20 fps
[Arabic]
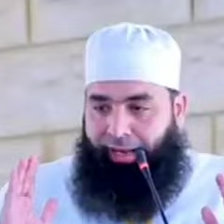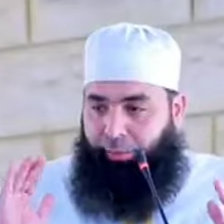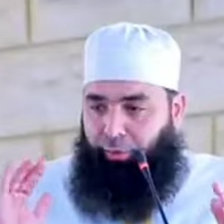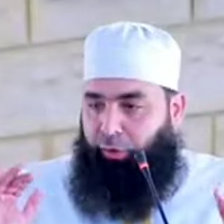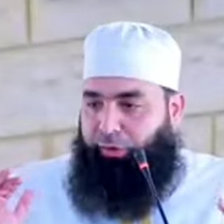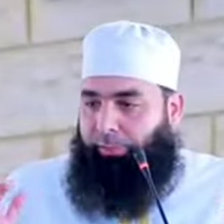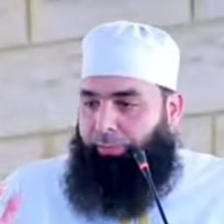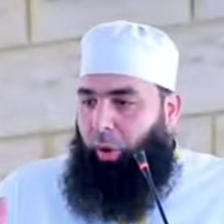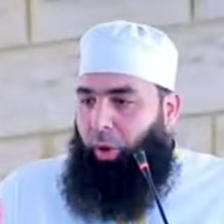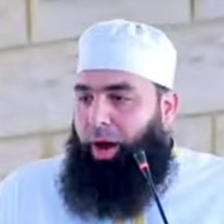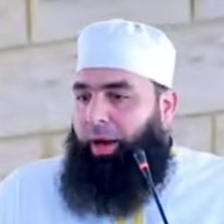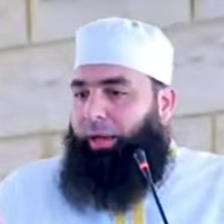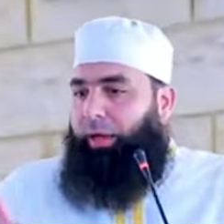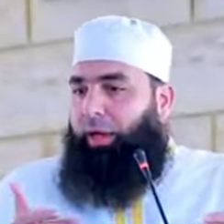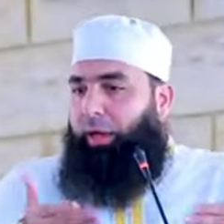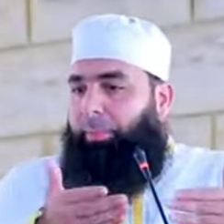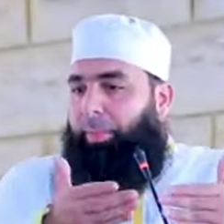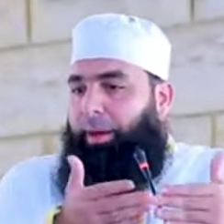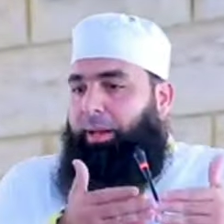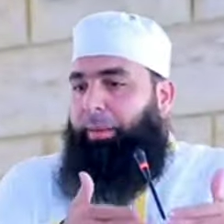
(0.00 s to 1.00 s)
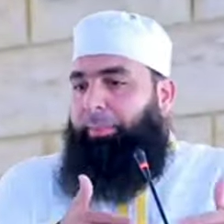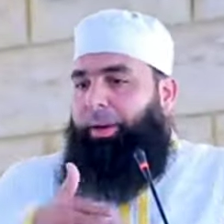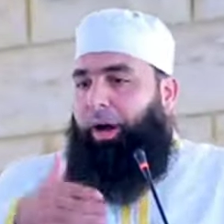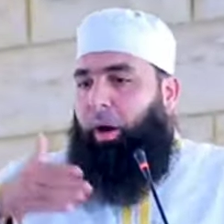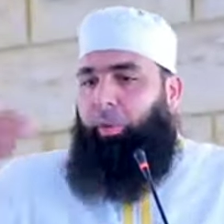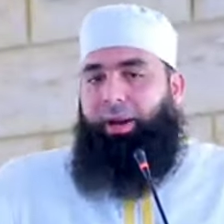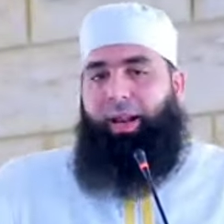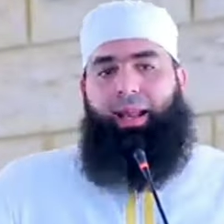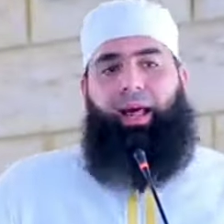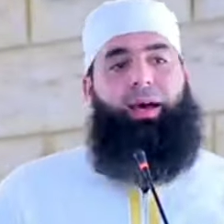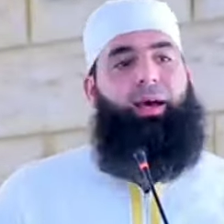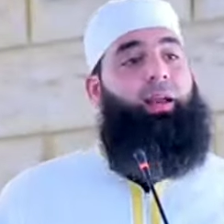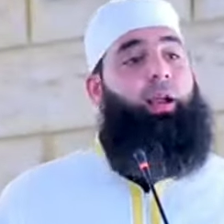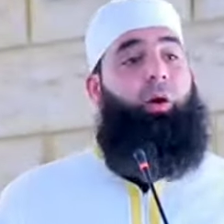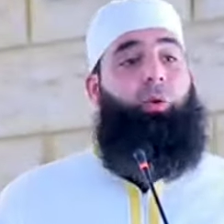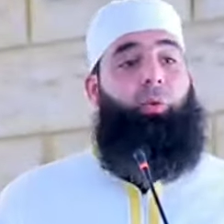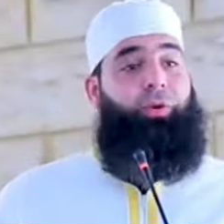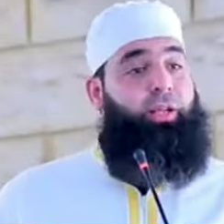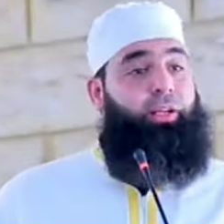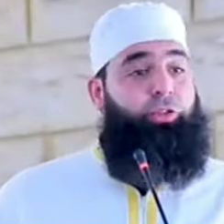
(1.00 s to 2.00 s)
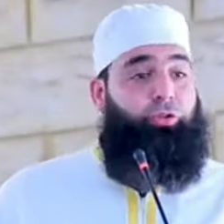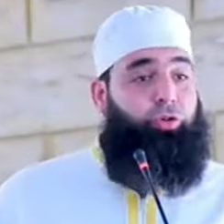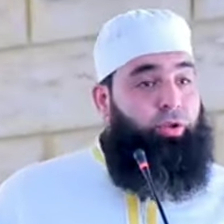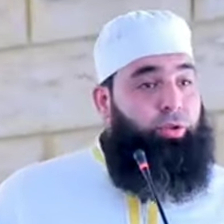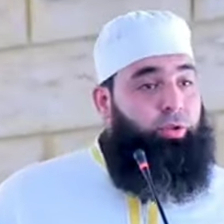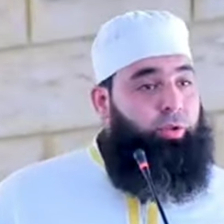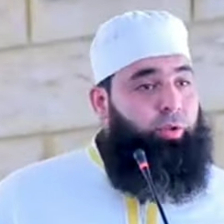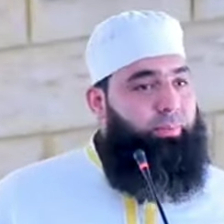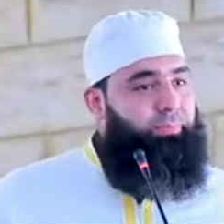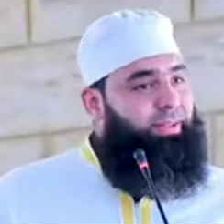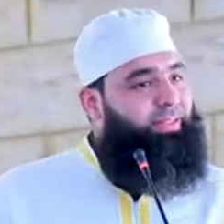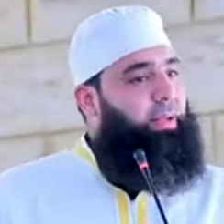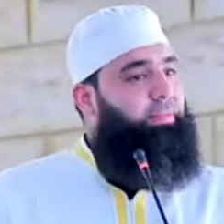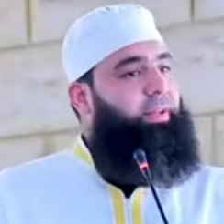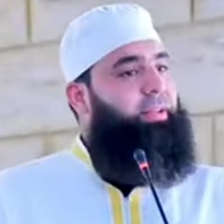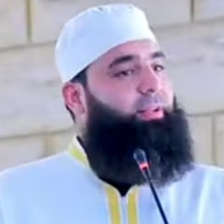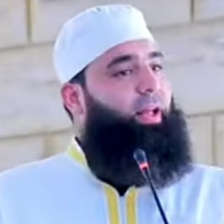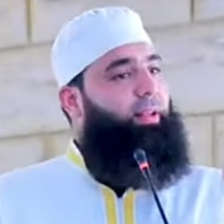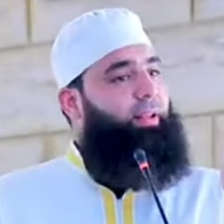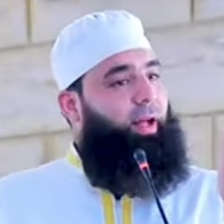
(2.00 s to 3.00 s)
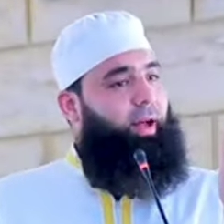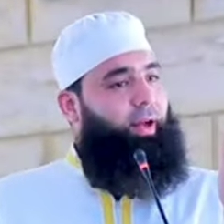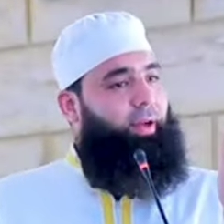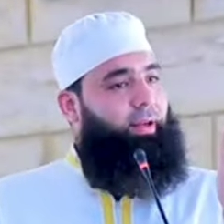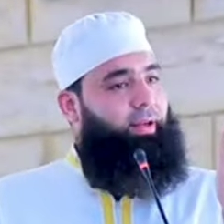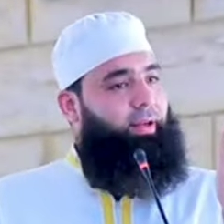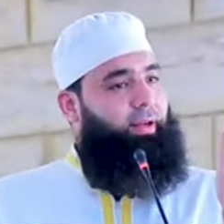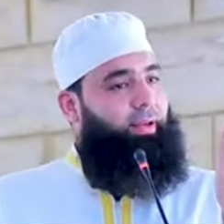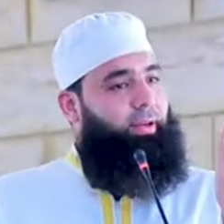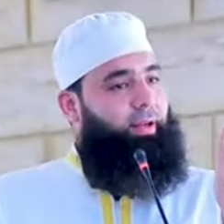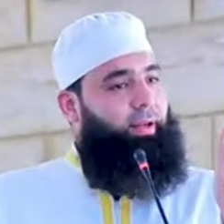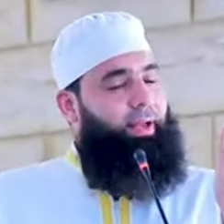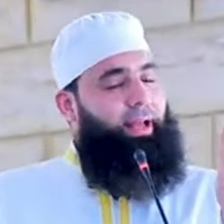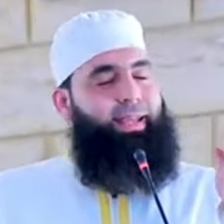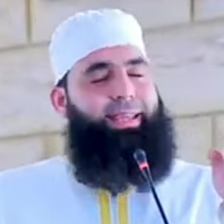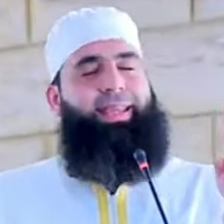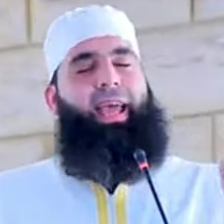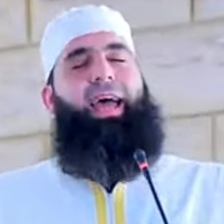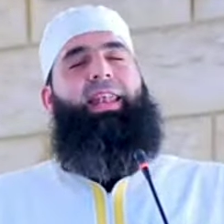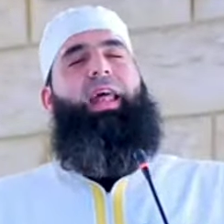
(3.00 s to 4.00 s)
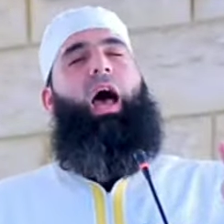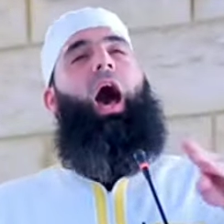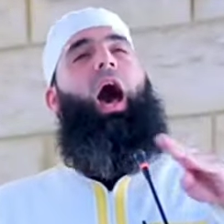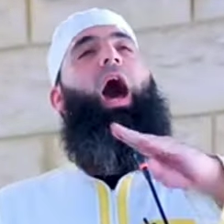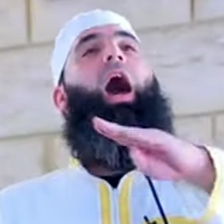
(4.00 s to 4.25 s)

احنا عم نفوت مواقع اخباريه من اولها لاخرها ونحن شو بس عم نتطلع يعني